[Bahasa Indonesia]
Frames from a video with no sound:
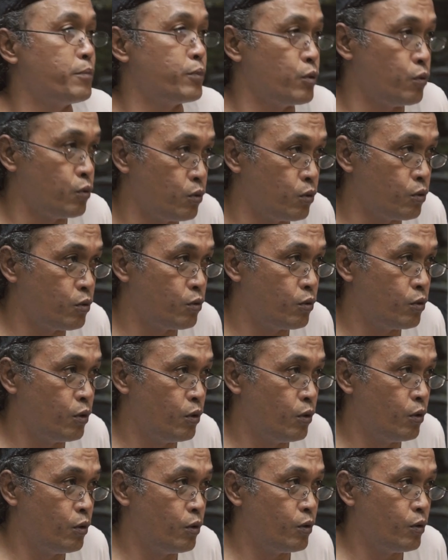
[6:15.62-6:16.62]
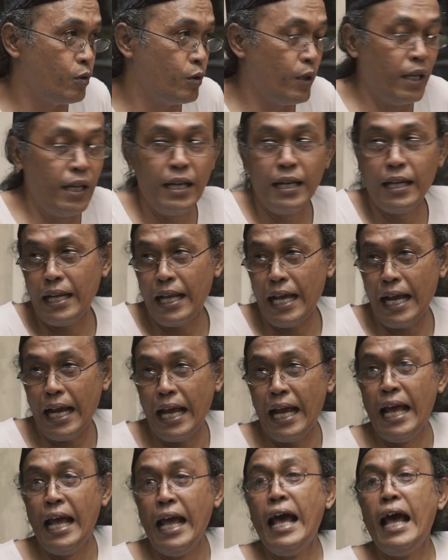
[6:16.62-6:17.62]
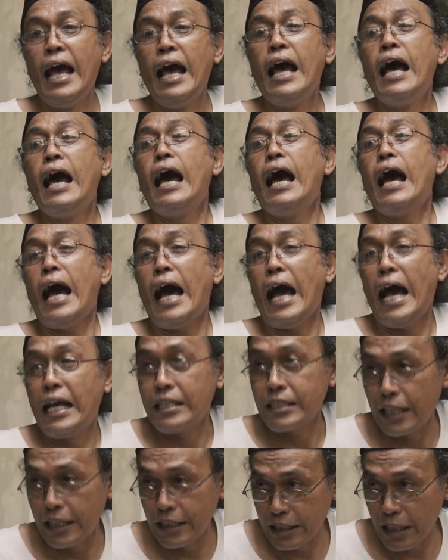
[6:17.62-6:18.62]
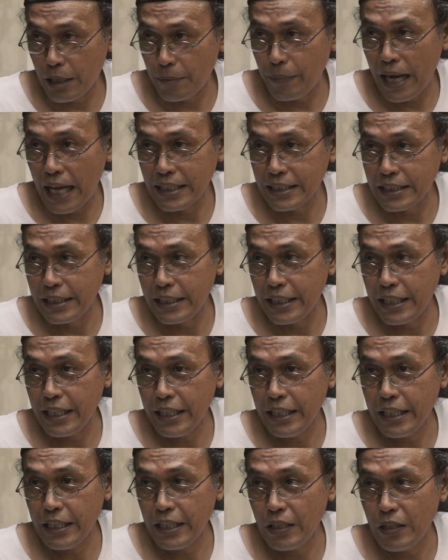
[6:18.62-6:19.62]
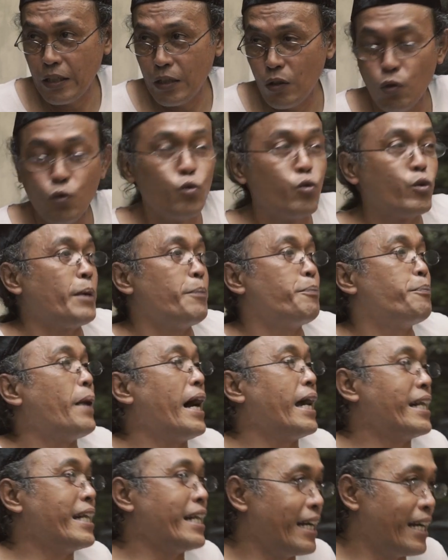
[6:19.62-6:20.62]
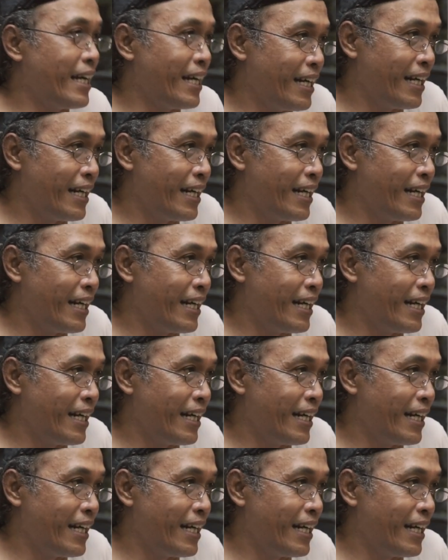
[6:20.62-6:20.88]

mampu. Ya. Nah, tentrem ini urip bareng.